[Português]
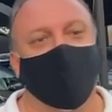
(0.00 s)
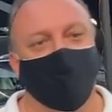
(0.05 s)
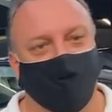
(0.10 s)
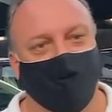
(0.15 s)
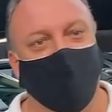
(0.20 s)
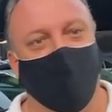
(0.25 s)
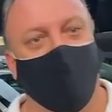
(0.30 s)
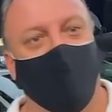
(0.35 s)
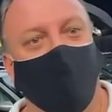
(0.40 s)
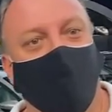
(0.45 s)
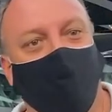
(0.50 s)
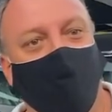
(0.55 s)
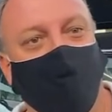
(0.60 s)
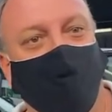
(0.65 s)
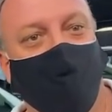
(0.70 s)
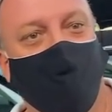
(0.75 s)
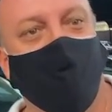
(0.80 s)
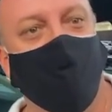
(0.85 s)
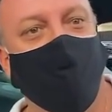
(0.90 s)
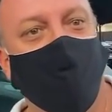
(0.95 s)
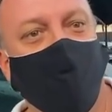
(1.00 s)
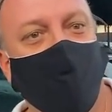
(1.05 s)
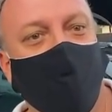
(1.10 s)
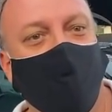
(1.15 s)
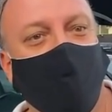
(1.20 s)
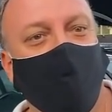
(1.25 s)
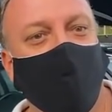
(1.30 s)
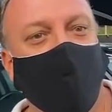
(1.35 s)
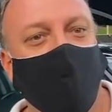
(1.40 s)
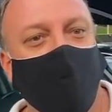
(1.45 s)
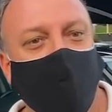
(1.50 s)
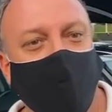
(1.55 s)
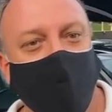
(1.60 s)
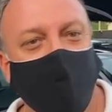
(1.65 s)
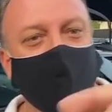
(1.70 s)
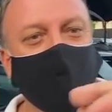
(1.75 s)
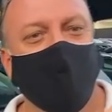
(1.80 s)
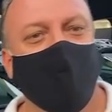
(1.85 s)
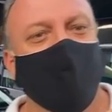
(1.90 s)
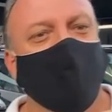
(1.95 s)
dar um spoilerzinho do qual, de
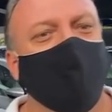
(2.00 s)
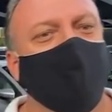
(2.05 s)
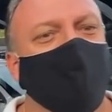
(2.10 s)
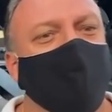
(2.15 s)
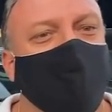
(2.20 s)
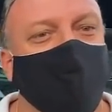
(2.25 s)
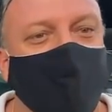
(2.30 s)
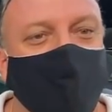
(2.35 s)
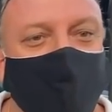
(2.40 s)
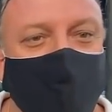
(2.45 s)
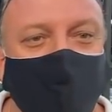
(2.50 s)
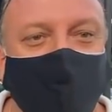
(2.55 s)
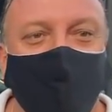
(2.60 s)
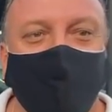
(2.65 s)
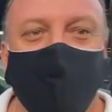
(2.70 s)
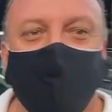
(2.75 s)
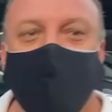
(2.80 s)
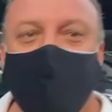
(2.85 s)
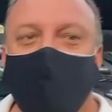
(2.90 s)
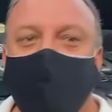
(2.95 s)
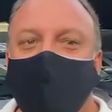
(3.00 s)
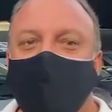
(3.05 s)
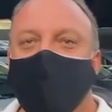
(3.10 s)
qual carro que eu vou pegar aqui pra ficar um